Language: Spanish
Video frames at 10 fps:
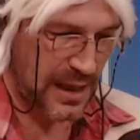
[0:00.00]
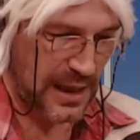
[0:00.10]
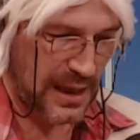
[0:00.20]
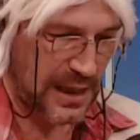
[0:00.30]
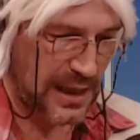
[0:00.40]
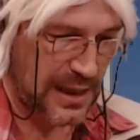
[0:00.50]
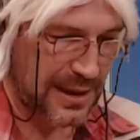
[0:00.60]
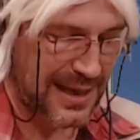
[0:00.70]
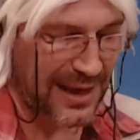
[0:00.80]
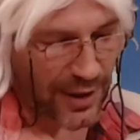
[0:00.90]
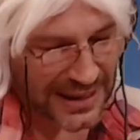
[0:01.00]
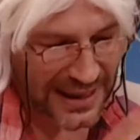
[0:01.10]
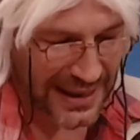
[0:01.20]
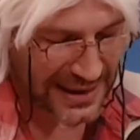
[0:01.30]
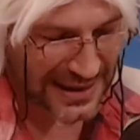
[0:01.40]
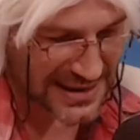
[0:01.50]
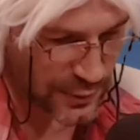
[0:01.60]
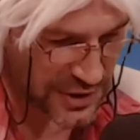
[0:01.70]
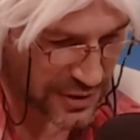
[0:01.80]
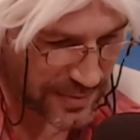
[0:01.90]
Eh, quiero aclarar esta
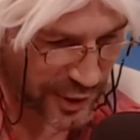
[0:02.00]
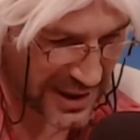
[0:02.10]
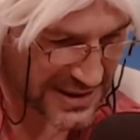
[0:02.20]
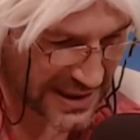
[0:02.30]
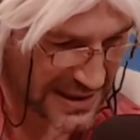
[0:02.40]
situación temporal, ya